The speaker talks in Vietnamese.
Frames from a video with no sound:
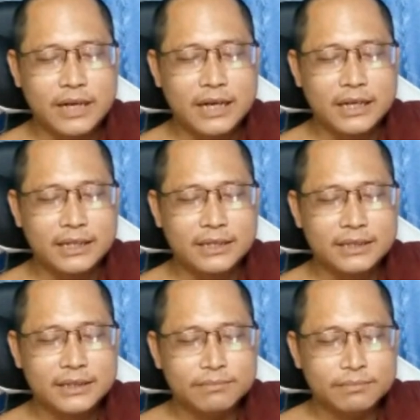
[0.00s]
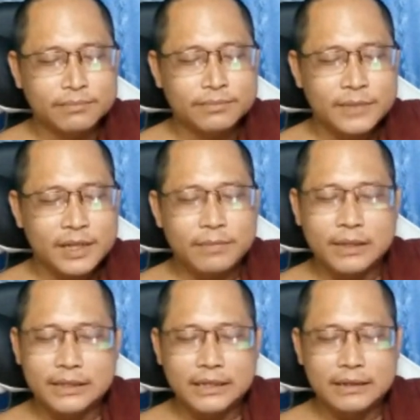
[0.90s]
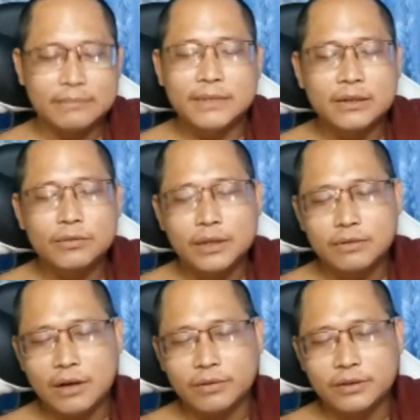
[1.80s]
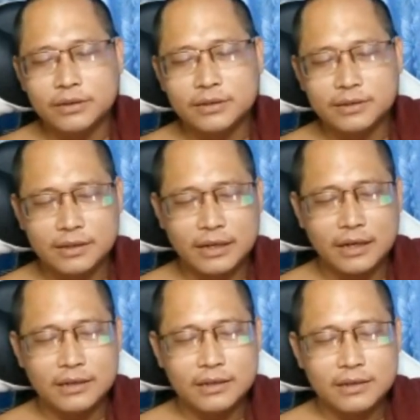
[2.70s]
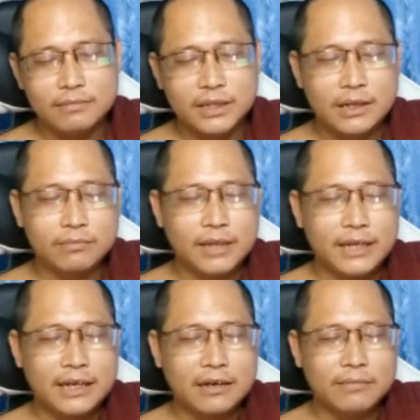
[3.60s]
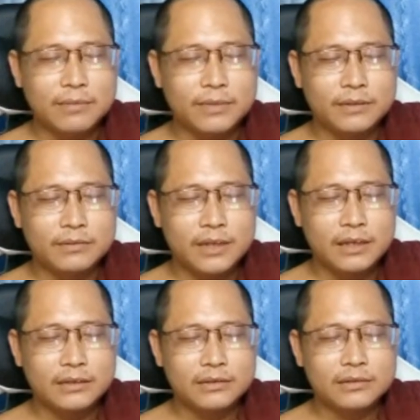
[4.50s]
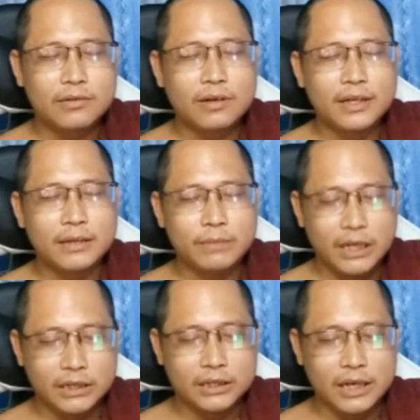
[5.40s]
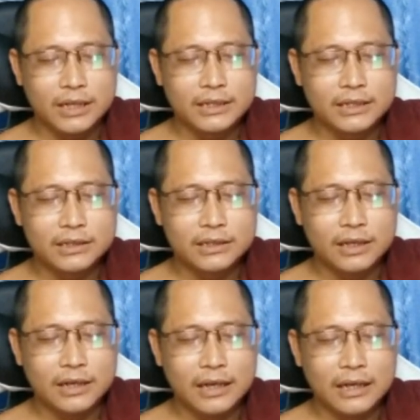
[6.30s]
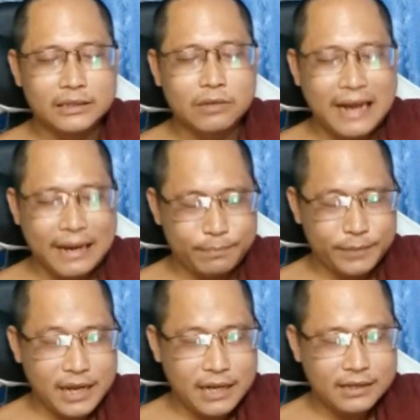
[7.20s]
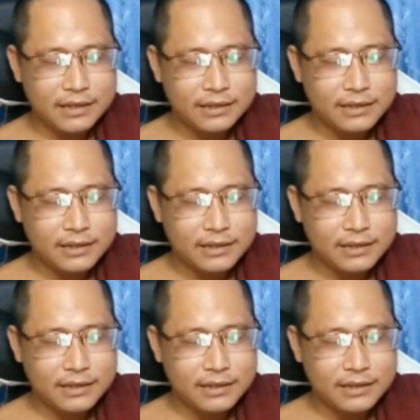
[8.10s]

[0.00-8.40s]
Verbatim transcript: của cái đời á thì mình ờ, mình đu theo nổi tức là mình không thể nào mà mình nó có cái điểm dừng ở cái sự là xấu đẹp ở đây